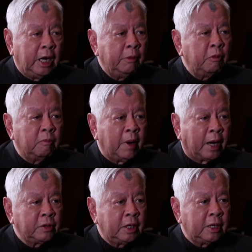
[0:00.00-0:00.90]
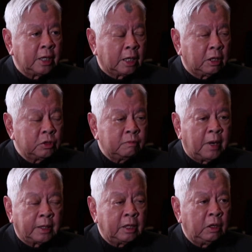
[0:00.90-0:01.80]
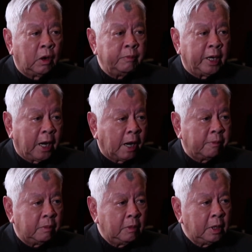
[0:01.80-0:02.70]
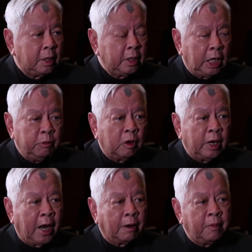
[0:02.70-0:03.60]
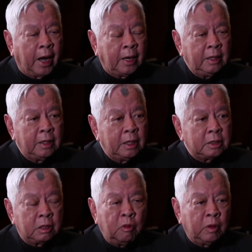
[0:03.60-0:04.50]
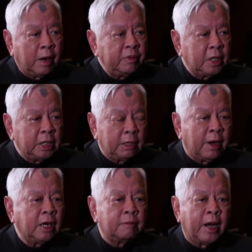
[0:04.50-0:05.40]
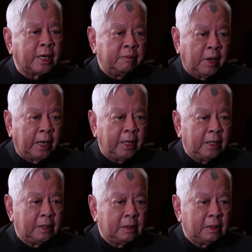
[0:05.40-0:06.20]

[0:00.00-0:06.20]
Anh Lê Môn Bảo, tức là nhà xuất bản Tân Hóa Miền Nam, in một nghìn bản, trong một năm trời chỉ bán được ba trăm bài.